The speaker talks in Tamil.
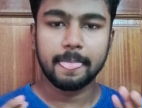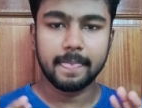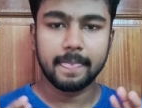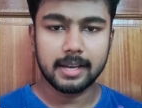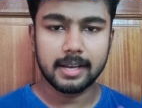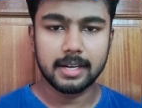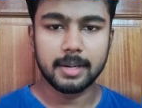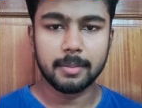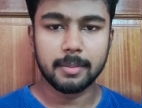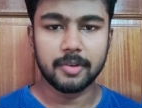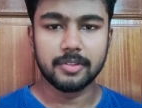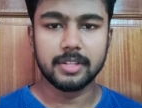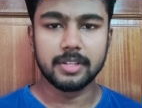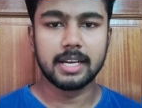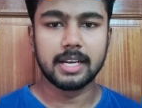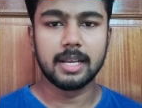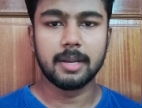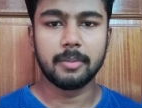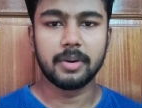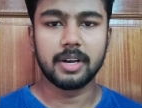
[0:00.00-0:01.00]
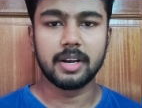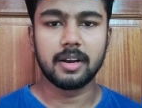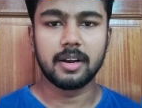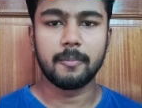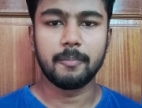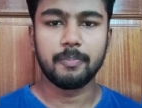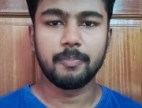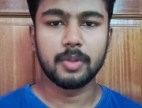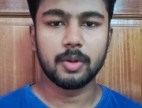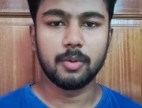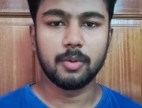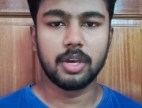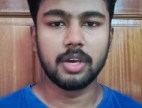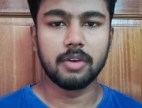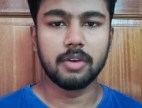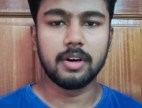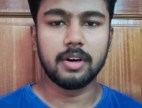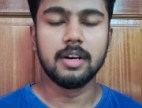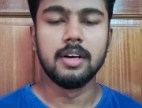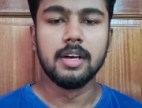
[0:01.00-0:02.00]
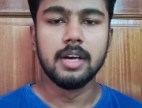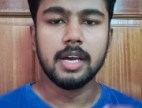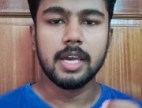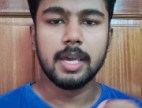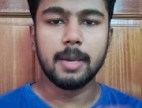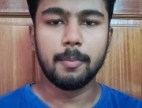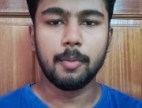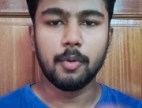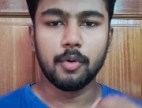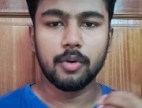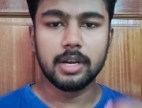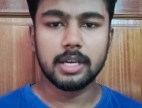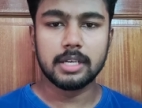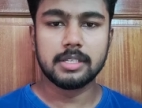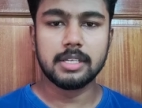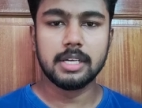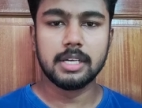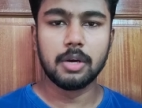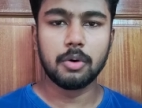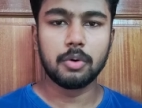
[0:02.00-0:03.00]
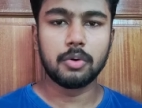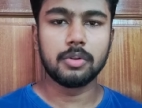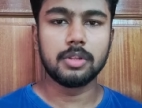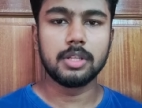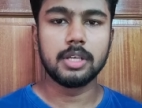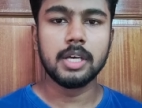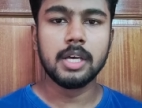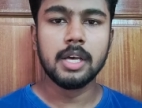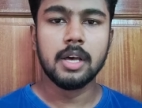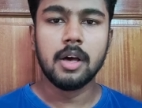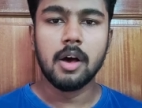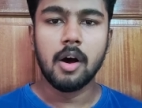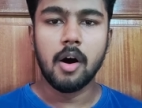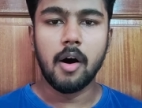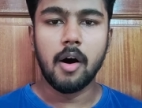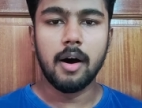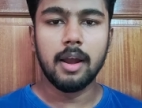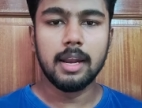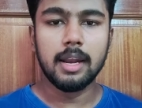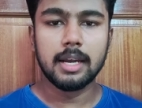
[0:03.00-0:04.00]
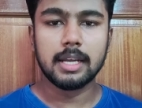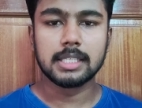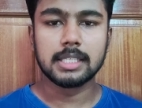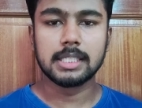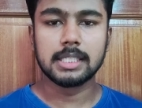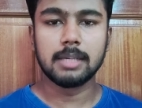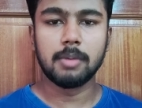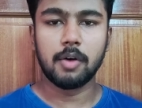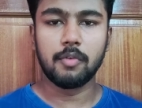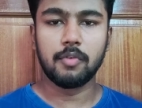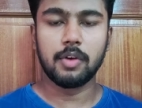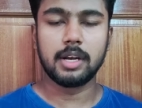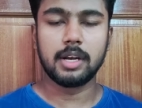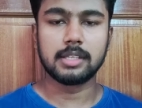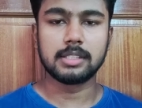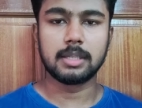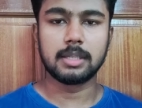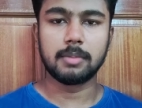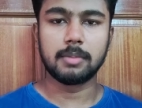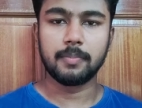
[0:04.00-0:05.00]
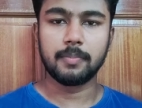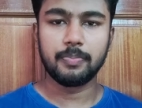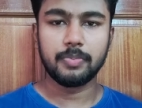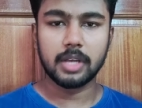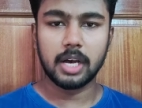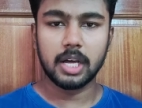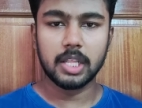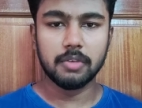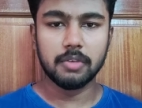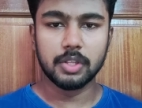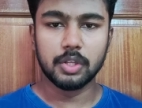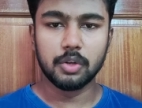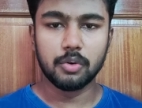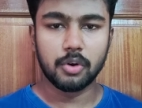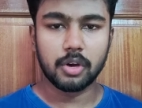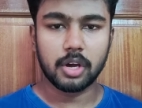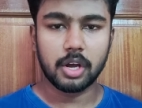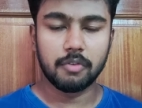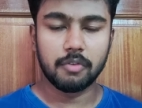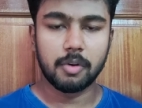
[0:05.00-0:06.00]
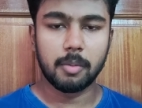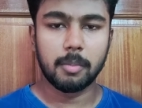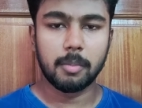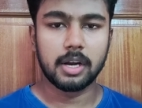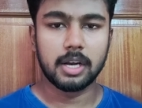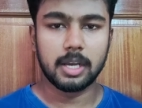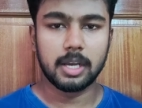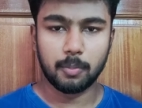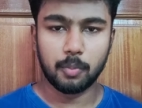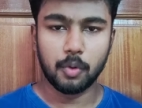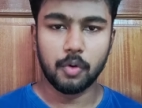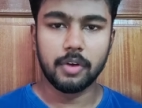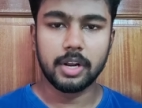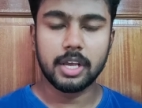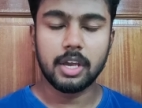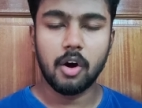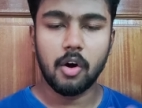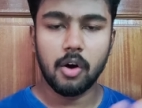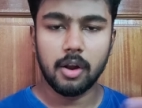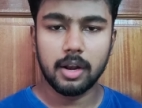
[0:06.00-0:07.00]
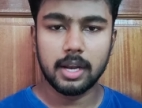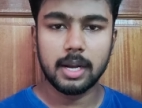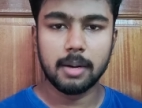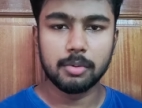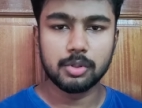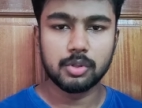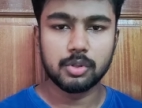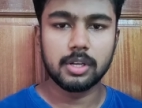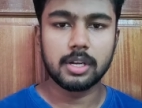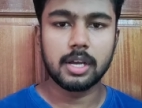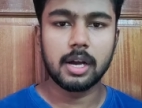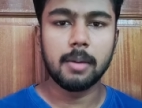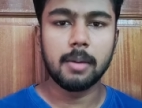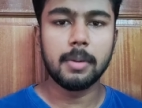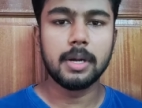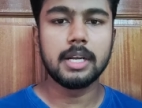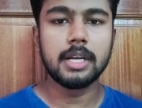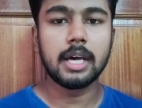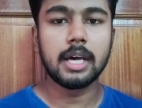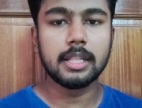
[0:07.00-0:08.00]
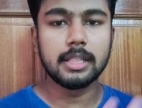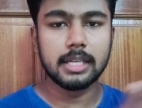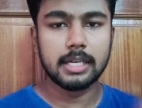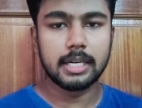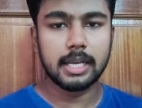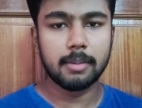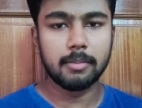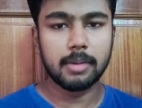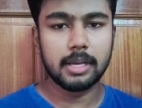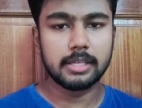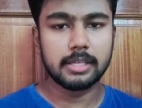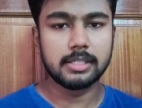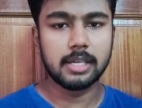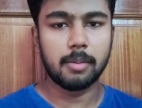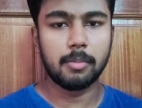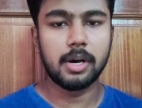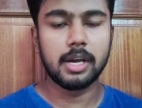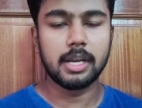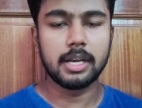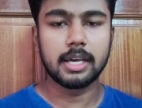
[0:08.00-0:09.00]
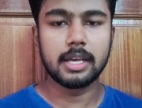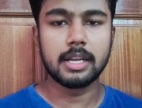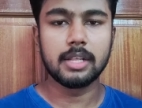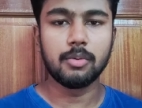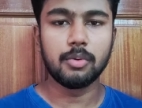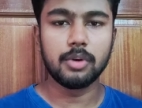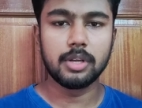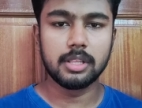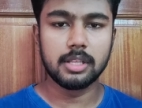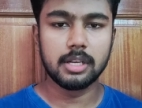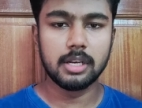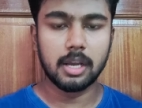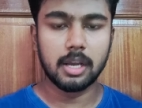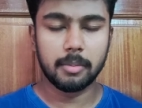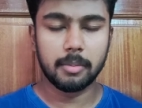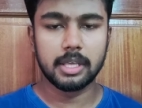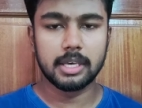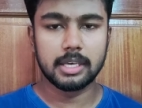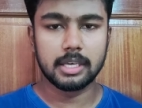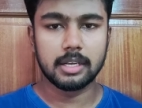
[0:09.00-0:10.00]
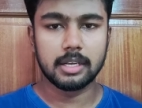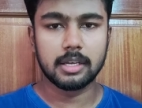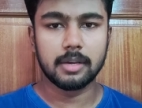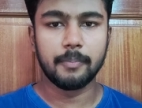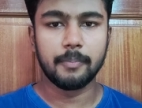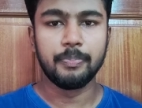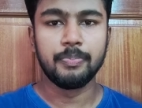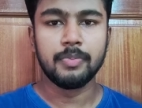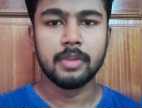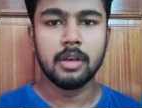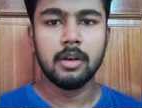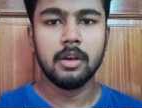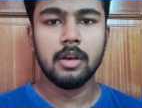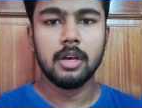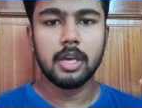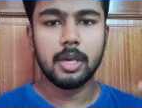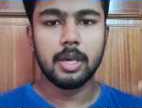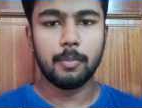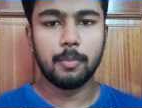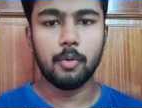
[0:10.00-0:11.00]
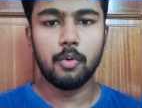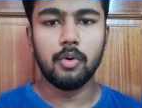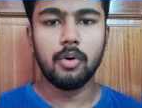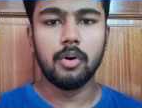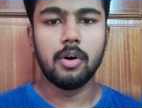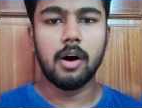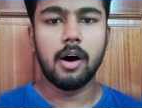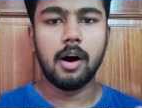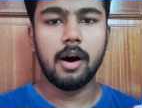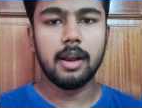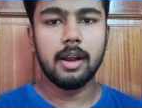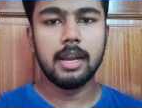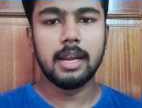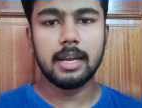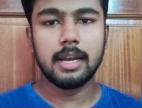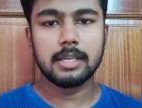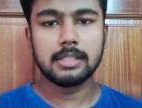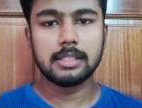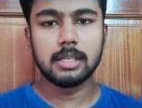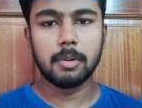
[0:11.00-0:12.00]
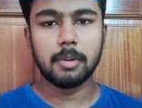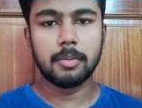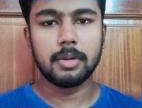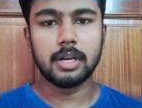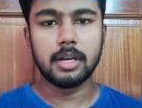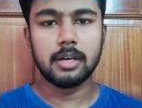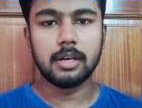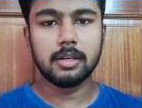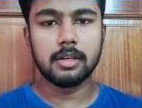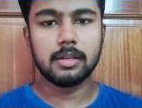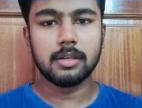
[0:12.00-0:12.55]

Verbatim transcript: கண்டிப்பாக வந்து கிளியர் பண்ணிடலாம் ஓகேவா இப்போது நெக்ஸ்ட் டவுட் வந்து ஆன்லைன் எக்ஸாம் ஆஃப்லைன் எக்ஸாமா அது வந்து இன்னும் கன்ஃபார்ம் ஆகலை இப்போ வரைக்கும் ஆன்லைன் அப்படி சொல்லியிருக்காங்க பட் அந்த டைமில் எக்ஸாமா என்னங்கிறது ஒரு இது இல்லாமல் தான் இருக்குது இப்போது ஆன்லைன் எக்ஸாம் அப்படின்னா